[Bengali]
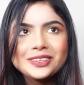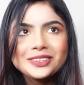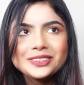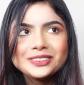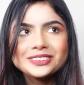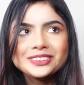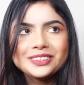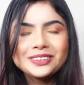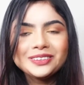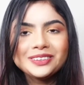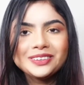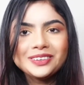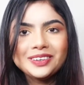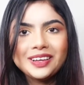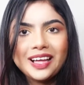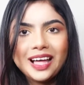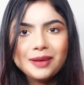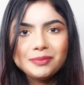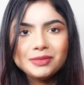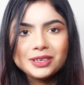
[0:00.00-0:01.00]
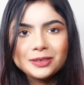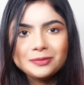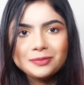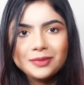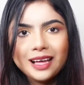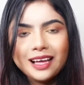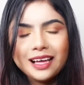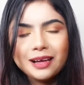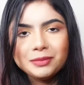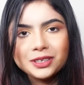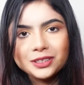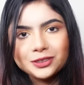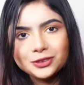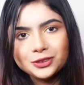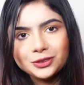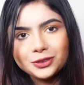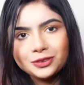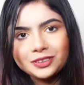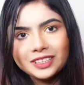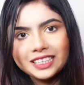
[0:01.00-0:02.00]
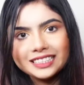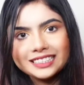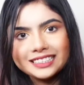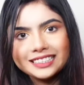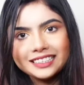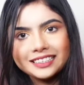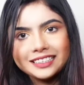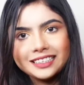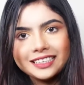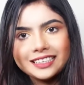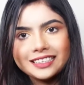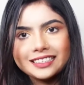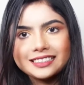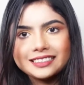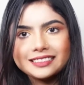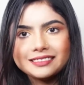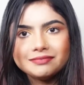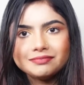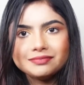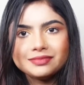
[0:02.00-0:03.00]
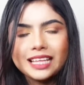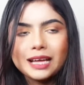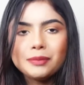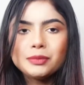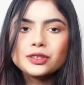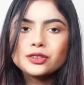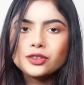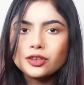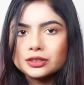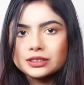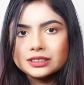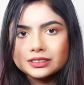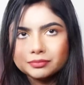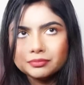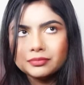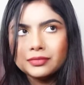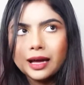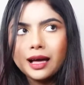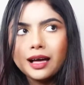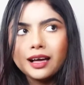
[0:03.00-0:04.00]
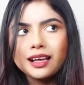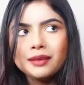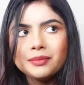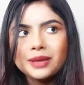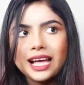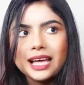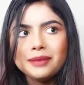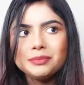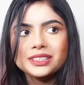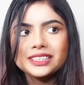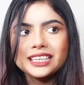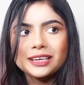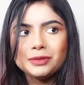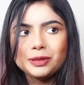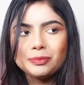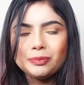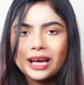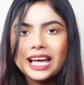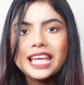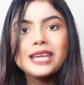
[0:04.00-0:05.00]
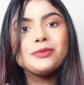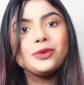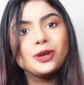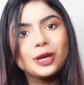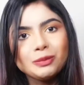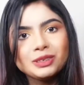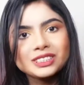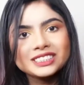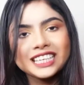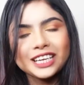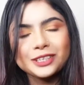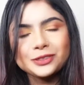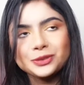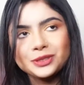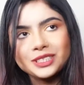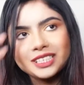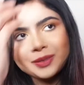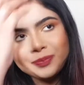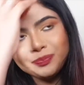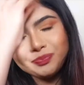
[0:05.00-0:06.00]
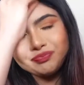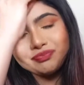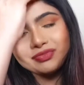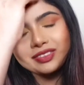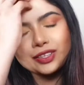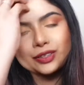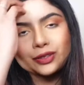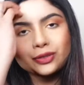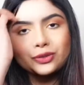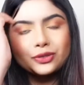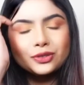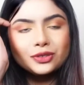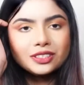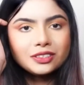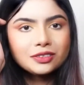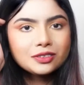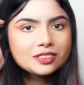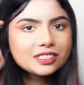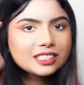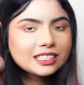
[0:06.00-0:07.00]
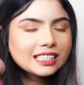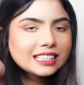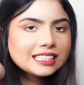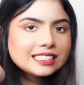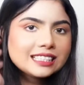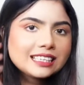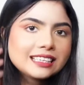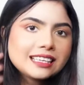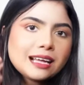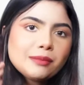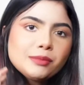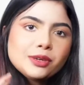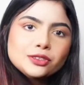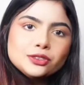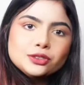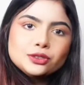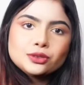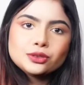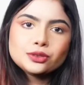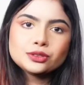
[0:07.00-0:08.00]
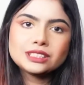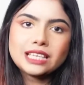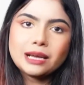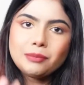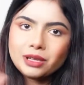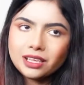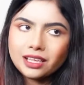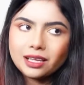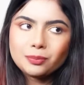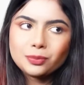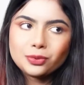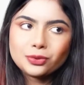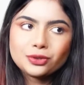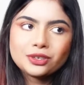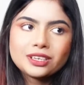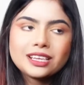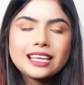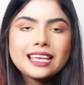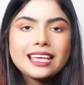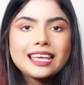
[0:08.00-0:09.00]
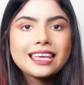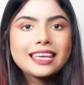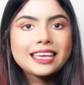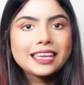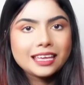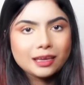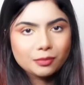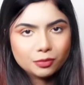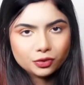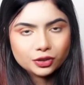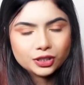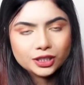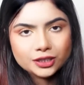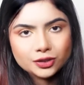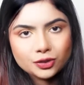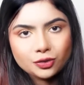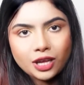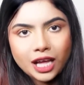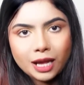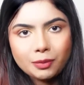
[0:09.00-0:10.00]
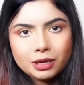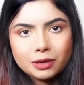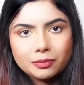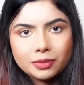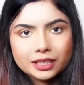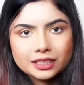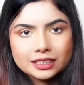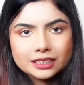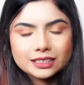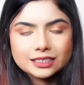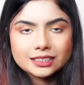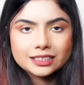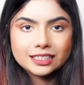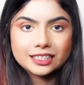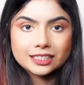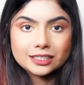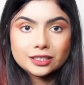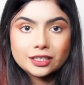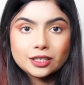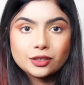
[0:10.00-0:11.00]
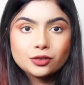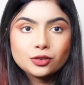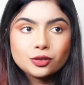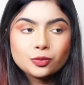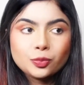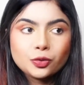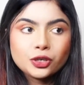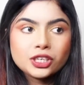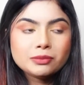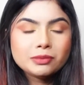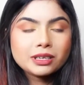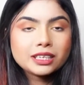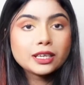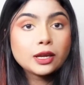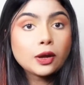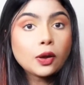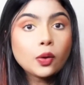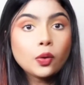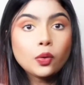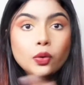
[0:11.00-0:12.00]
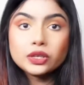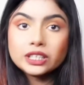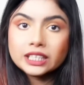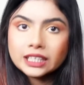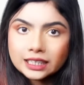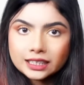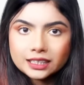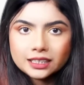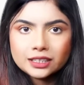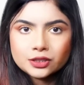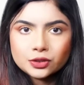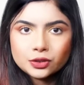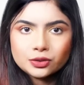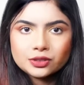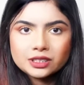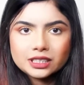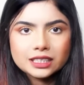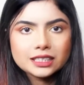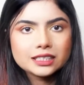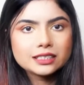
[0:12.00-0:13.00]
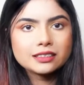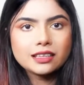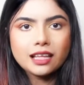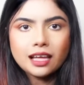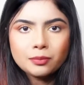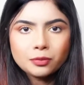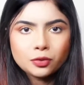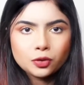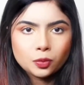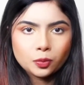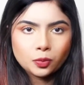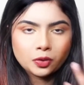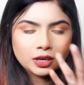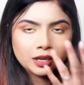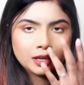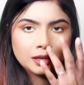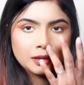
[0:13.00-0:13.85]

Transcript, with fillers: সো আমার মা আমার জন্য দেশ থেকে আমার নট মা আই মিন আমার মা এবং আমার শাশুড়ি দুজনেই হচ্ছে দেশ থেকে আমার জন্য জামা কাপড় এবং কিছু খাবার পাঠিয়েছে সেগুলো পরিমাণে অনেক কিছু যে তা বলবো না